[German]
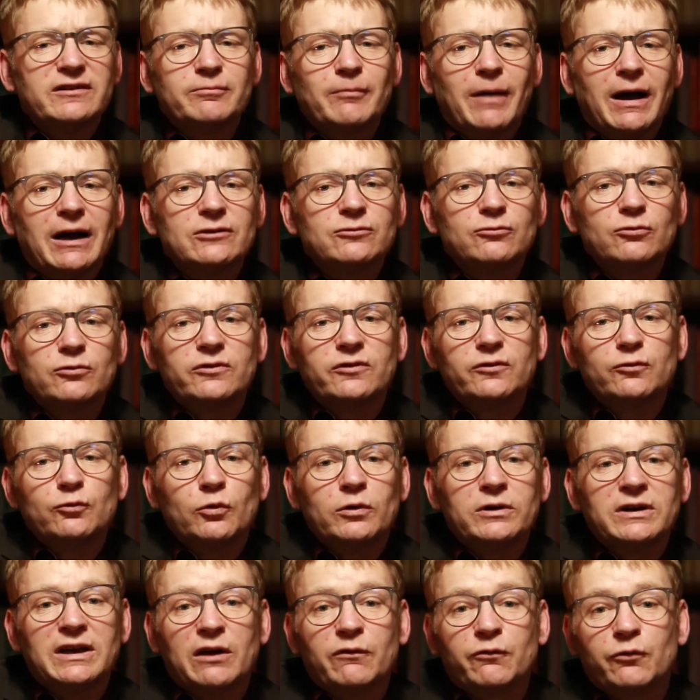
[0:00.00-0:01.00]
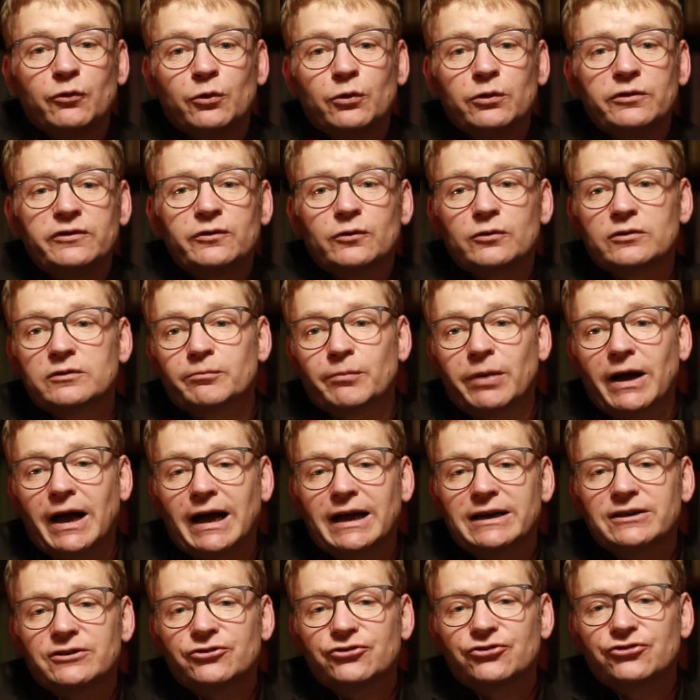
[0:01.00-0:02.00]
was macht uns nur nervös und
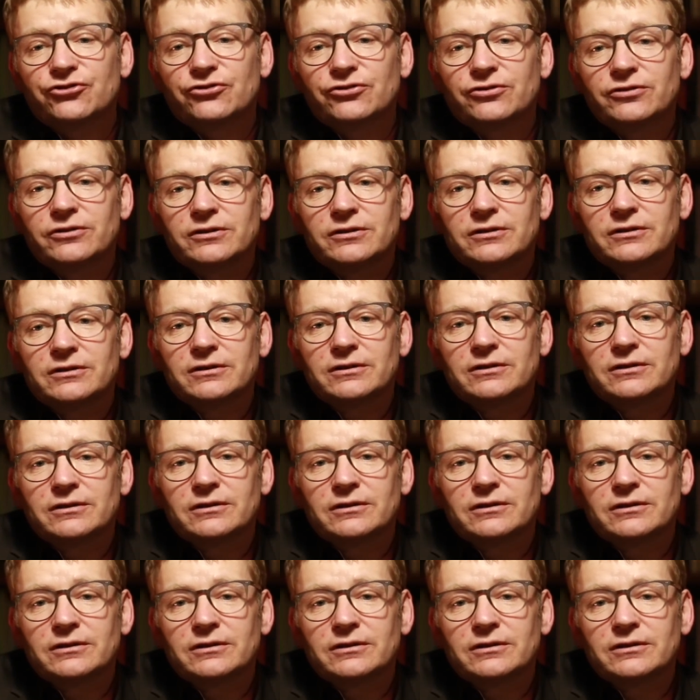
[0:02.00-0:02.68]
panisch.